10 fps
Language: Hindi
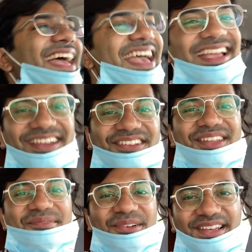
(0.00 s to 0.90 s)
ये बंदा
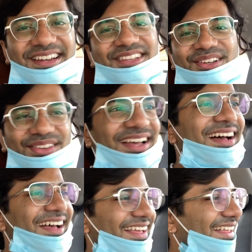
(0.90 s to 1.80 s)
मुंह तक नहीं धोता
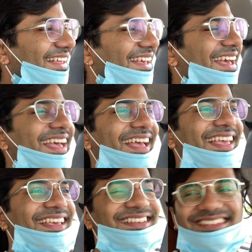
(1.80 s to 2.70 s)

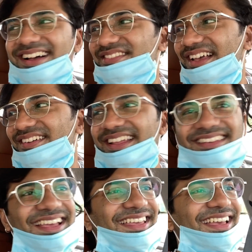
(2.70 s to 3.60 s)
साफ साफ रहता
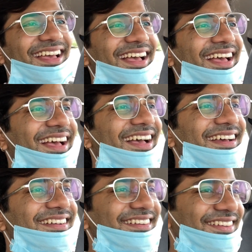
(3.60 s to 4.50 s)
है मैं ऑन कैमरा कुछ
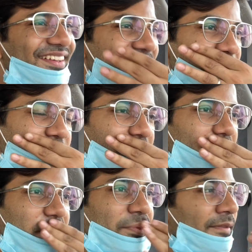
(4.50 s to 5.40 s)
बोलना नहीं चाहता
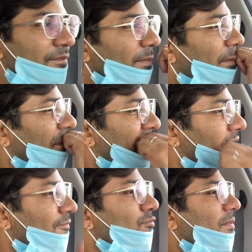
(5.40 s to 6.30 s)
यूट्यूब बहुत बड़ा
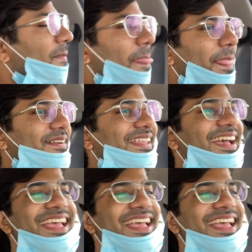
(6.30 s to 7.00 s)
प्लेटफॉर्म है